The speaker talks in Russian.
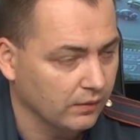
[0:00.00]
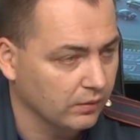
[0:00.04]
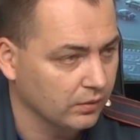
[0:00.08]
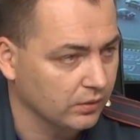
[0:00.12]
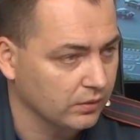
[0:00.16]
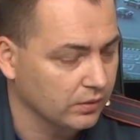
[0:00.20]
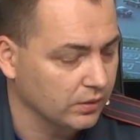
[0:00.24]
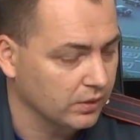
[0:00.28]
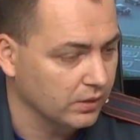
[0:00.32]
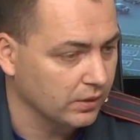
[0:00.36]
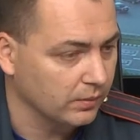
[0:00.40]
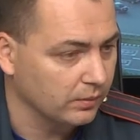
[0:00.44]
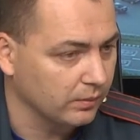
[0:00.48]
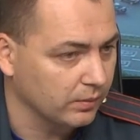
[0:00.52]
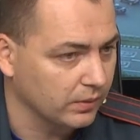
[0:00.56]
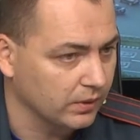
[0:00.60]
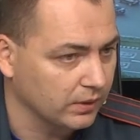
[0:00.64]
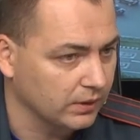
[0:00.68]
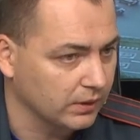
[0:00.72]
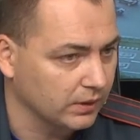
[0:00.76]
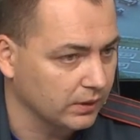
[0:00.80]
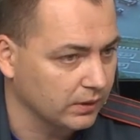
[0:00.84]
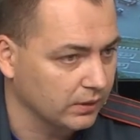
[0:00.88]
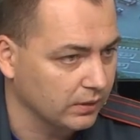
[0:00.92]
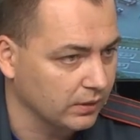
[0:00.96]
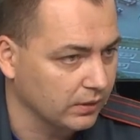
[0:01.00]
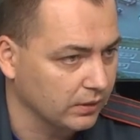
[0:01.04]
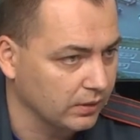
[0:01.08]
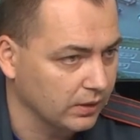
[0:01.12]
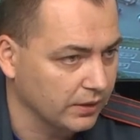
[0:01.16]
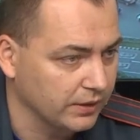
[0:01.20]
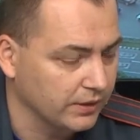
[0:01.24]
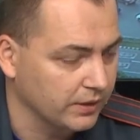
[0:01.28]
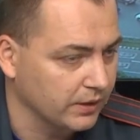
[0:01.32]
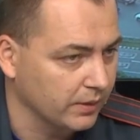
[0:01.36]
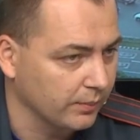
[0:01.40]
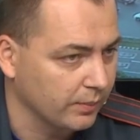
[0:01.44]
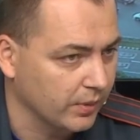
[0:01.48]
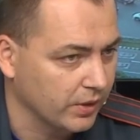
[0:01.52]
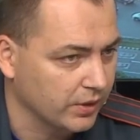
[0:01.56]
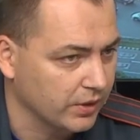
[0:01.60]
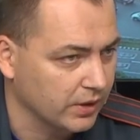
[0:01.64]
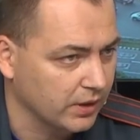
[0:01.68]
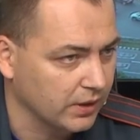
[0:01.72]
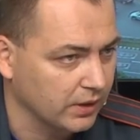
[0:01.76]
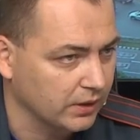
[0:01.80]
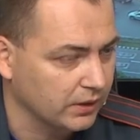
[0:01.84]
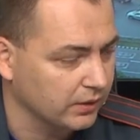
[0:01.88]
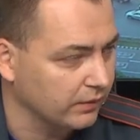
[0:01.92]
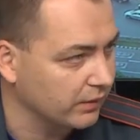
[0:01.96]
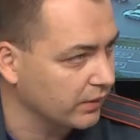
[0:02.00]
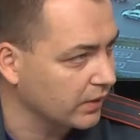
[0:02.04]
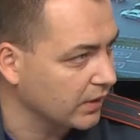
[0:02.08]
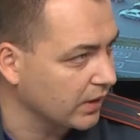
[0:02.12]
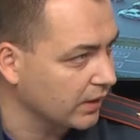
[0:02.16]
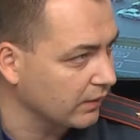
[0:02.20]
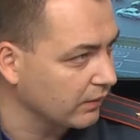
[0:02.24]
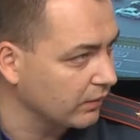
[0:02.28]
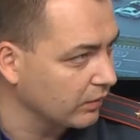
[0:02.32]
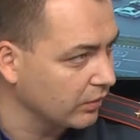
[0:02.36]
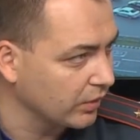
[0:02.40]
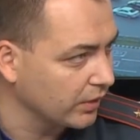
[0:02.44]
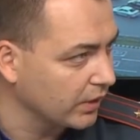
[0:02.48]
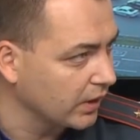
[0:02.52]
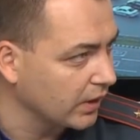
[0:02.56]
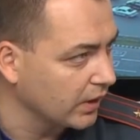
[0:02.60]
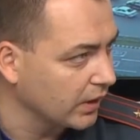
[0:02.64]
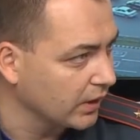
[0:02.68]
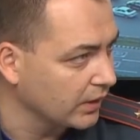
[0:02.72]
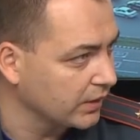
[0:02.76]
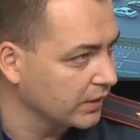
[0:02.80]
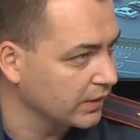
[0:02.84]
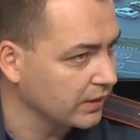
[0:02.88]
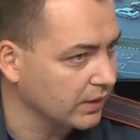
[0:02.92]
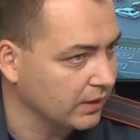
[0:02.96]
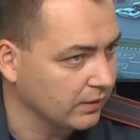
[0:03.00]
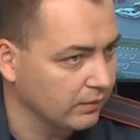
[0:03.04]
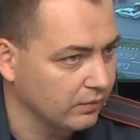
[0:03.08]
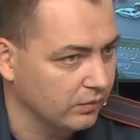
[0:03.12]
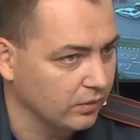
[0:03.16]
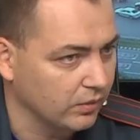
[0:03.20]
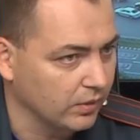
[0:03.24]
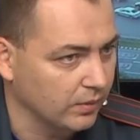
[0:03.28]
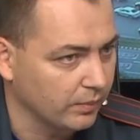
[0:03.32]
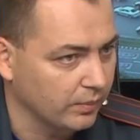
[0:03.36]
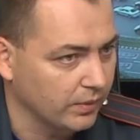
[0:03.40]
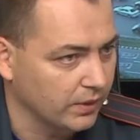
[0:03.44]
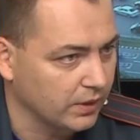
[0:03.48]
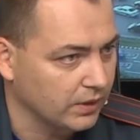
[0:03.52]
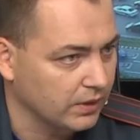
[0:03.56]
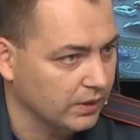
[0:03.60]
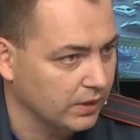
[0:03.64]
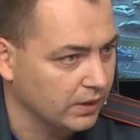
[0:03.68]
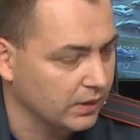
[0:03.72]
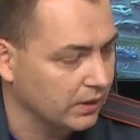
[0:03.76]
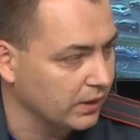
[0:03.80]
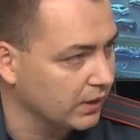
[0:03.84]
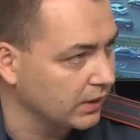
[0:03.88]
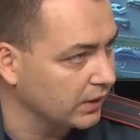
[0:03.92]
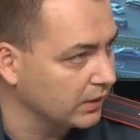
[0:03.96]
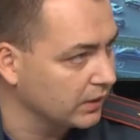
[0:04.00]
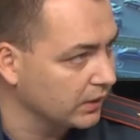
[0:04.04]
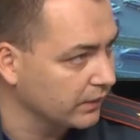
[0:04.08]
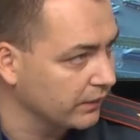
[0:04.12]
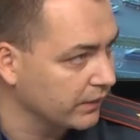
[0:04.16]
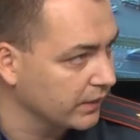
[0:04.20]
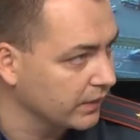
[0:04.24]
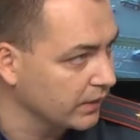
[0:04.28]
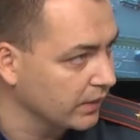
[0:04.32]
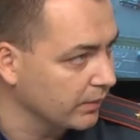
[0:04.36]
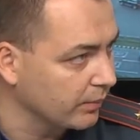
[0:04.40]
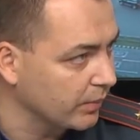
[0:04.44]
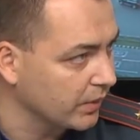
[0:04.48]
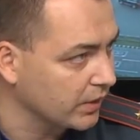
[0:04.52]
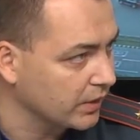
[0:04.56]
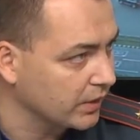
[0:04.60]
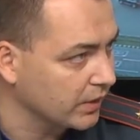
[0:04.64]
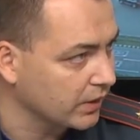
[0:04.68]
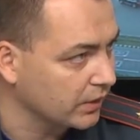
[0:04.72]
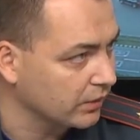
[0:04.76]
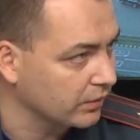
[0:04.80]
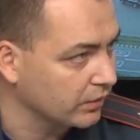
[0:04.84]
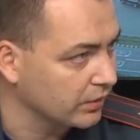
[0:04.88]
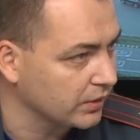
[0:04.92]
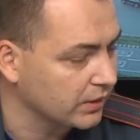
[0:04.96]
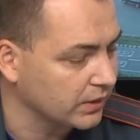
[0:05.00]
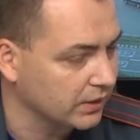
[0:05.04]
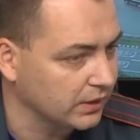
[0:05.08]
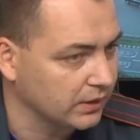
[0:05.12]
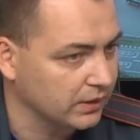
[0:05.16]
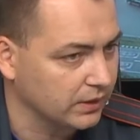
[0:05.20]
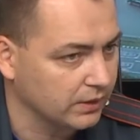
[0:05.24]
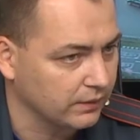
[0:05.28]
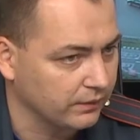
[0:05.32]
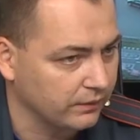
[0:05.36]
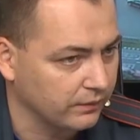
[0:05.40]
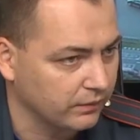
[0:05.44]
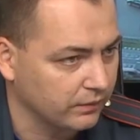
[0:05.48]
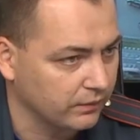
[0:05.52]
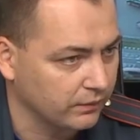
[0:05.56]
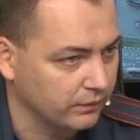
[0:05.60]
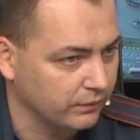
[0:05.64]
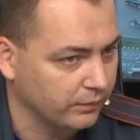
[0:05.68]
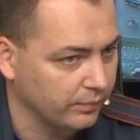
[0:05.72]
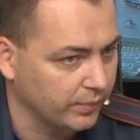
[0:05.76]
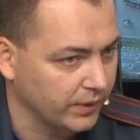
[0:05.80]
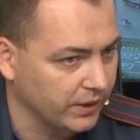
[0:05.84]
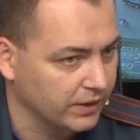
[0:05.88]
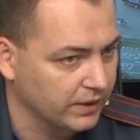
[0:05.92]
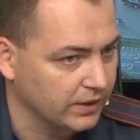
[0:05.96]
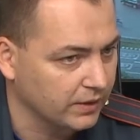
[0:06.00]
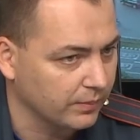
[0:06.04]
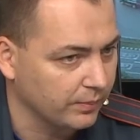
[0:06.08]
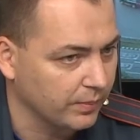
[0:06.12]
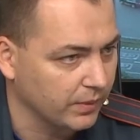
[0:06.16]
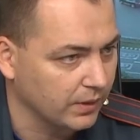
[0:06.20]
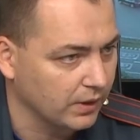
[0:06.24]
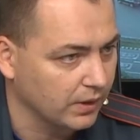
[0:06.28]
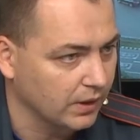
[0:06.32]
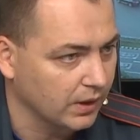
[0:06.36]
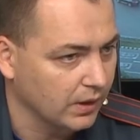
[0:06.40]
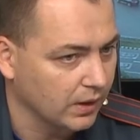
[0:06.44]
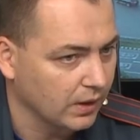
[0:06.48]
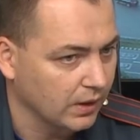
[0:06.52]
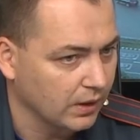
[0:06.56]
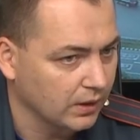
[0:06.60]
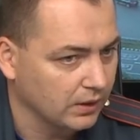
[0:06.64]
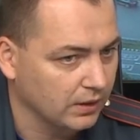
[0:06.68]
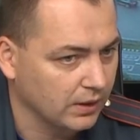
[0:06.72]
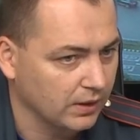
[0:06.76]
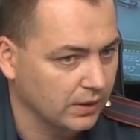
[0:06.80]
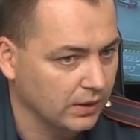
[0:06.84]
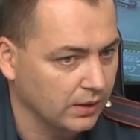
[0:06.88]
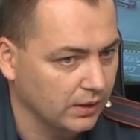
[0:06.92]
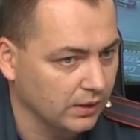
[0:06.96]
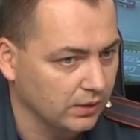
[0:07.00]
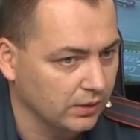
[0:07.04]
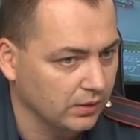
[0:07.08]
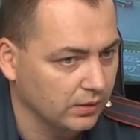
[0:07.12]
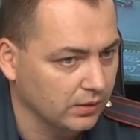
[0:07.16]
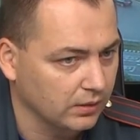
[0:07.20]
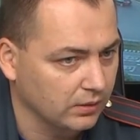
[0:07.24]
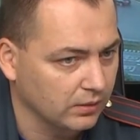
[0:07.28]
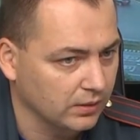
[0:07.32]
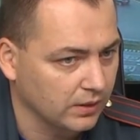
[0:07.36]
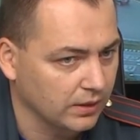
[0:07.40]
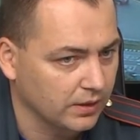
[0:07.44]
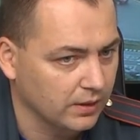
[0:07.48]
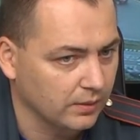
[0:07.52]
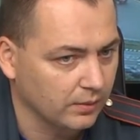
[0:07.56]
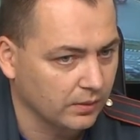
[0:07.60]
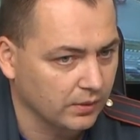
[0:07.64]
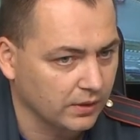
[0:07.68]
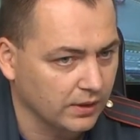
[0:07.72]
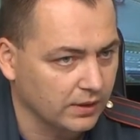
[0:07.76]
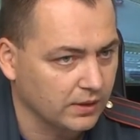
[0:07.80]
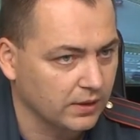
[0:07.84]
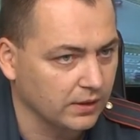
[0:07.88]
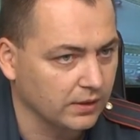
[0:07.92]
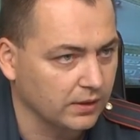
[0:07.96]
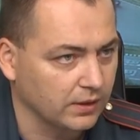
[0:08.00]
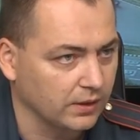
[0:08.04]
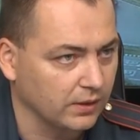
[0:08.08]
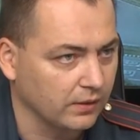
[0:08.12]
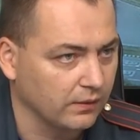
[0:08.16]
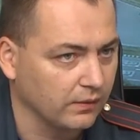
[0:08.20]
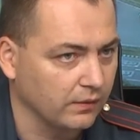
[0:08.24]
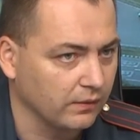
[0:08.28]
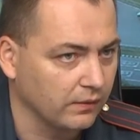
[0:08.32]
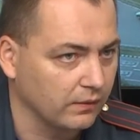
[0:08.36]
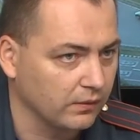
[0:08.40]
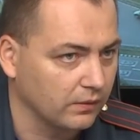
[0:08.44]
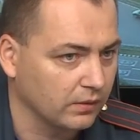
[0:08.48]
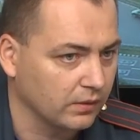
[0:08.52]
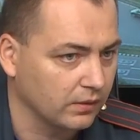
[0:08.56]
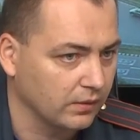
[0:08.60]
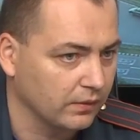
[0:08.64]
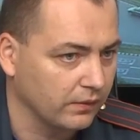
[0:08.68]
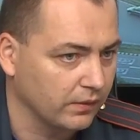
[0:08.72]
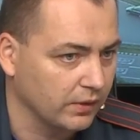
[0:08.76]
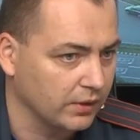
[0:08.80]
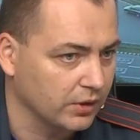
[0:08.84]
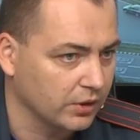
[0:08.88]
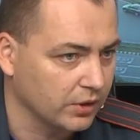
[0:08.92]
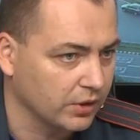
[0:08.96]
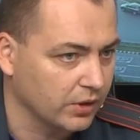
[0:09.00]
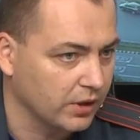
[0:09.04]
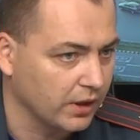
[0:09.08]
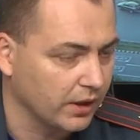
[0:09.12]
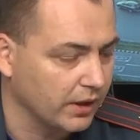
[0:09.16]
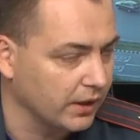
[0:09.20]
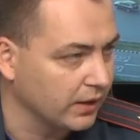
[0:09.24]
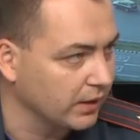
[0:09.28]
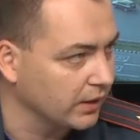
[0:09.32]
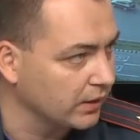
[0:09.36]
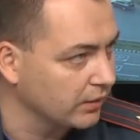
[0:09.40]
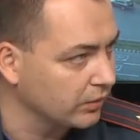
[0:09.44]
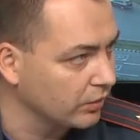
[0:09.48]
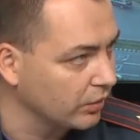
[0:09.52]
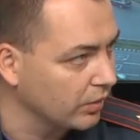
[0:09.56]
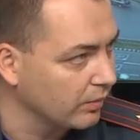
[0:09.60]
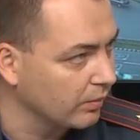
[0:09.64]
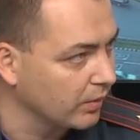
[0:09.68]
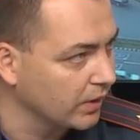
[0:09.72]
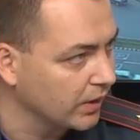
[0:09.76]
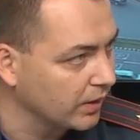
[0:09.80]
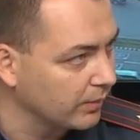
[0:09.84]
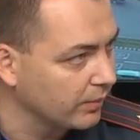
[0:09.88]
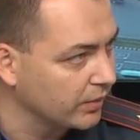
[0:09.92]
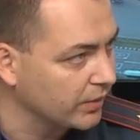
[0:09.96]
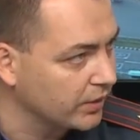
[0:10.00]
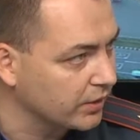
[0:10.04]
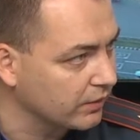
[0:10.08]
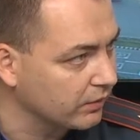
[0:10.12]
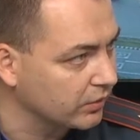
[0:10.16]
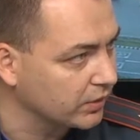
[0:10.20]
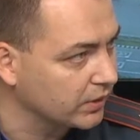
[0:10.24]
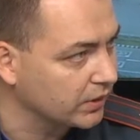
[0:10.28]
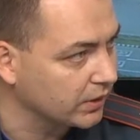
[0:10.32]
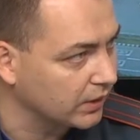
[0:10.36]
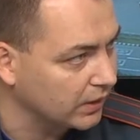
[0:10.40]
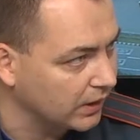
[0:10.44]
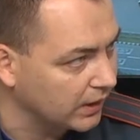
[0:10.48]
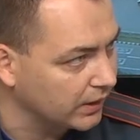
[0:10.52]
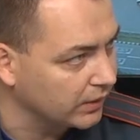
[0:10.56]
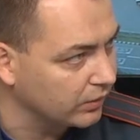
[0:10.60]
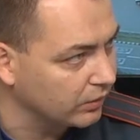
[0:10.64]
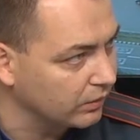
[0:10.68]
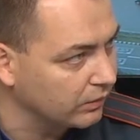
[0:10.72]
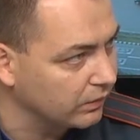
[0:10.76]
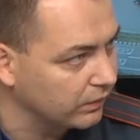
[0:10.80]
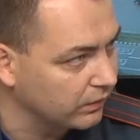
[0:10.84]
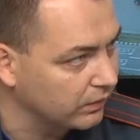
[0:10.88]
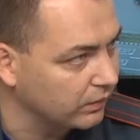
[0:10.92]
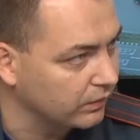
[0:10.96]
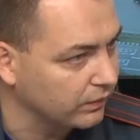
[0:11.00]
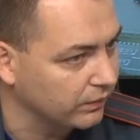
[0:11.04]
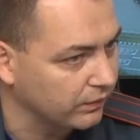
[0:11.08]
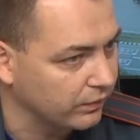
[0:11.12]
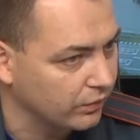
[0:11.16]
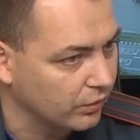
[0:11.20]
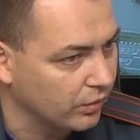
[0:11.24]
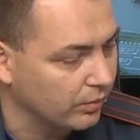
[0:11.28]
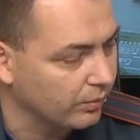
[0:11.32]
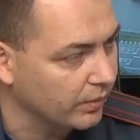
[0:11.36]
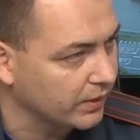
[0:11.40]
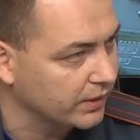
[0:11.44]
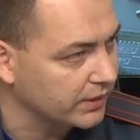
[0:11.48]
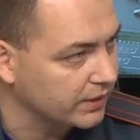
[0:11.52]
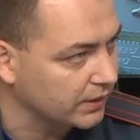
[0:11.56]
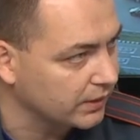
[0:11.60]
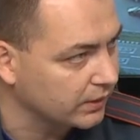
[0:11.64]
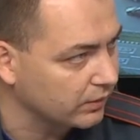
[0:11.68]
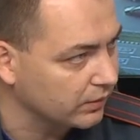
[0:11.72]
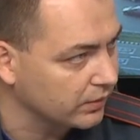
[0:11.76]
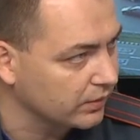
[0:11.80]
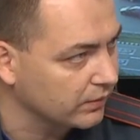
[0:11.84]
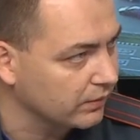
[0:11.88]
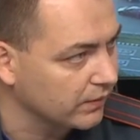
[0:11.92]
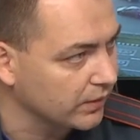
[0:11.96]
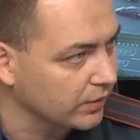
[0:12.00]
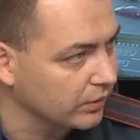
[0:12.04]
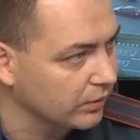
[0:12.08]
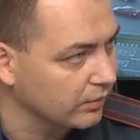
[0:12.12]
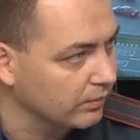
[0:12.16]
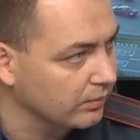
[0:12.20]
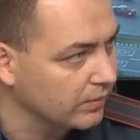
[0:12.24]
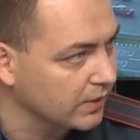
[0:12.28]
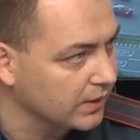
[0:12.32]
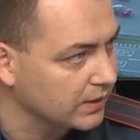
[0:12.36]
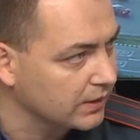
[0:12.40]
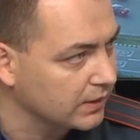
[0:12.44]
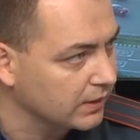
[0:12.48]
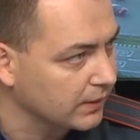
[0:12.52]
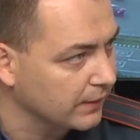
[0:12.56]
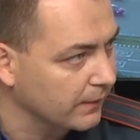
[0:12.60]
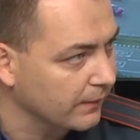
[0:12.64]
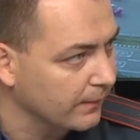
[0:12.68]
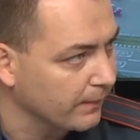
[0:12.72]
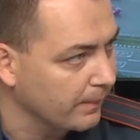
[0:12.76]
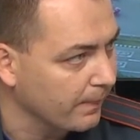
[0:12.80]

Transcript: Он же это лесные пожар, это верховой, низовой пожар и торфяные пожары. То есть это в принципе такие, знаете, если ты э, видишь горение дома либо чего-то, оно в комплексе, то есть в одном месте